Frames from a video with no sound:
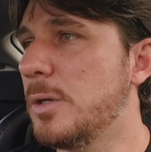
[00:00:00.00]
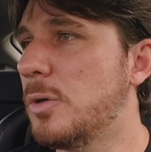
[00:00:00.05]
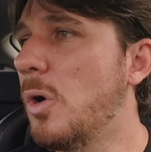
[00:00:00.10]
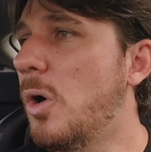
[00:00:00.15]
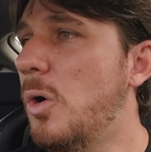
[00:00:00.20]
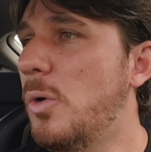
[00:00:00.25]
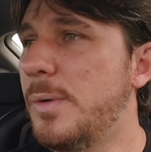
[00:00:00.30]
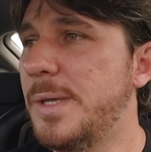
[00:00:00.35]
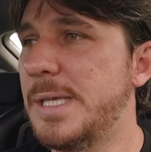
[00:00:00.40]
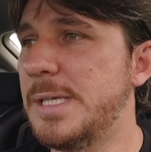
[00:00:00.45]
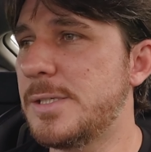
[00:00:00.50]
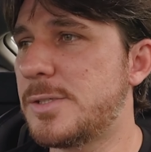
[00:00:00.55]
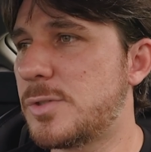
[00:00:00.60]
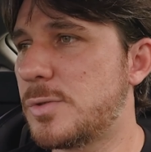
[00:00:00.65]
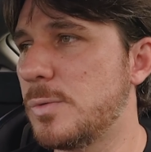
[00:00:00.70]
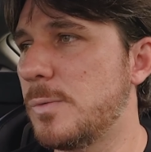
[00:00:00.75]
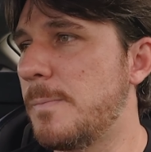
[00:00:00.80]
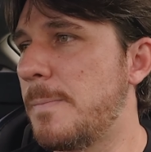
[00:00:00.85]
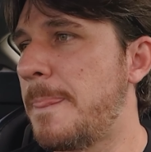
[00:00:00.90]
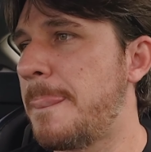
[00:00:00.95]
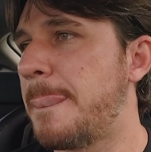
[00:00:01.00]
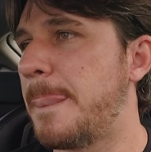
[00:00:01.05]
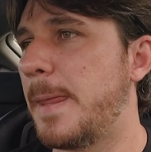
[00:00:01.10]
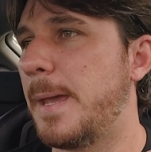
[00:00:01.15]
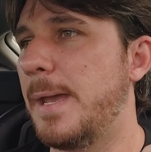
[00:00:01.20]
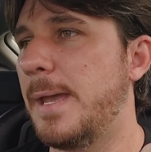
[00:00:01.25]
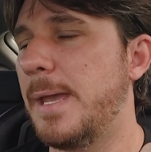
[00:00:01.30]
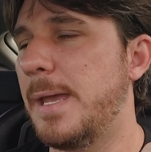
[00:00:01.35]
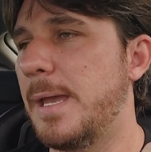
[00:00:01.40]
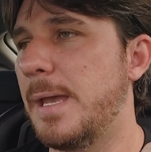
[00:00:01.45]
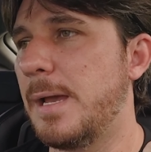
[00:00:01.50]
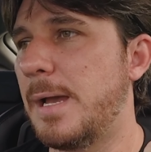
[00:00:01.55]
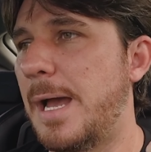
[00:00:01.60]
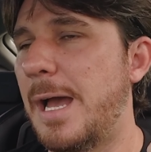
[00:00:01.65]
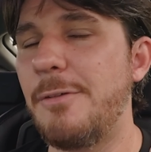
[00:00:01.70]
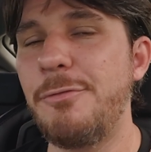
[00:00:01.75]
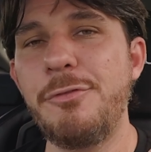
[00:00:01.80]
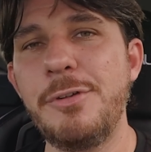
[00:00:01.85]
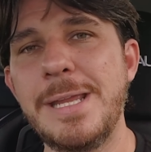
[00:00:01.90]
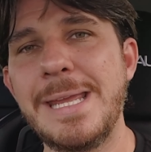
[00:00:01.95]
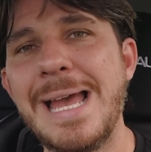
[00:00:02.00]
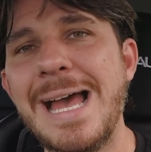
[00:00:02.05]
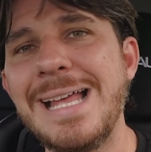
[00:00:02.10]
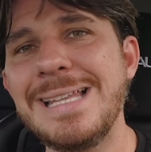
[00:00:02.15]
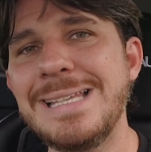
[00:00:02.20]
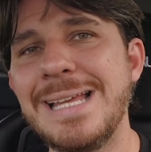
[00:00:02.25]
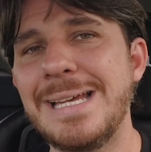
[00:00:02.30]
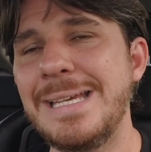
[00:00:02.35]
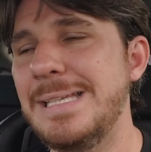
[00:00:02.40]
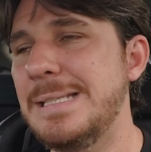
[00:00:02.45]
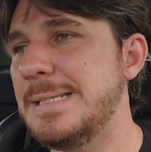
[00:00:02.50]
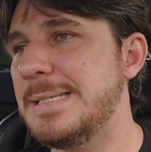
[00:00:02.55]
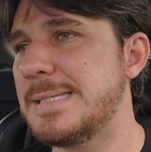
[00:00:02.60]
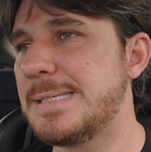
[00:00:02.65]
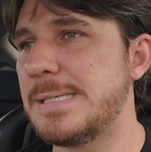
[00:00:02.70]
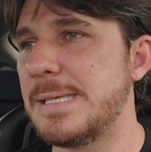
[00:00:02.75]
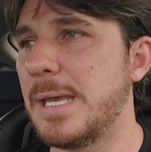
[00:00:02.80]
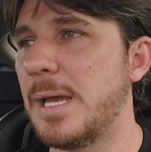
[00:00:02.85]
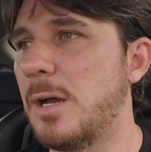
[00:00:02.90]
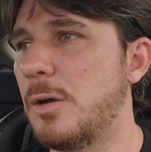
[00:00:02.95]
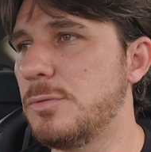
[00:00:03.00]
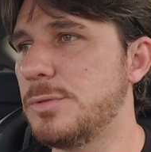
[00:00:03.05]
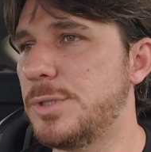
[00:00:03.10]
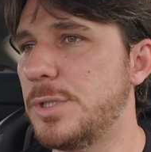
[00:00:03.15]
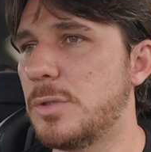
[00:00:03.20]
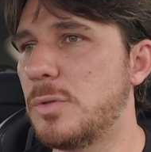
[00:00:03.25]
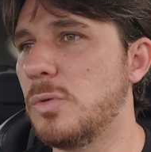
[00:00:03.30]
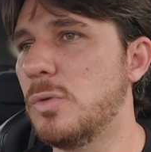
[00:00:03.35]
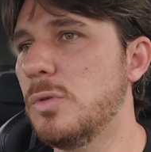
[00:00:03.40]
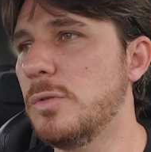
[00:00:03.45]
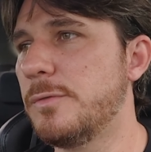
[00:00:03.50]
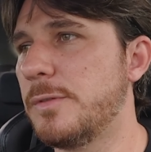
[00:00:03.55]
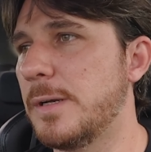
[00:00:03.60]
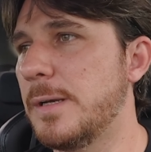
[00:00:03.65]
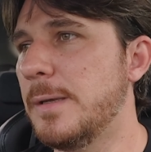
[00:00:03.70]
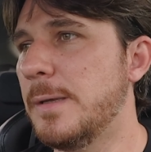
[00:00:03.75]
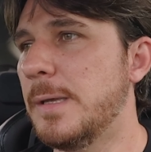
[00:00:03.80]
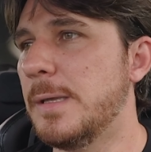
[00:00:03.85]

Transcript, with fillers: Com isso, é, a freada inicial de curva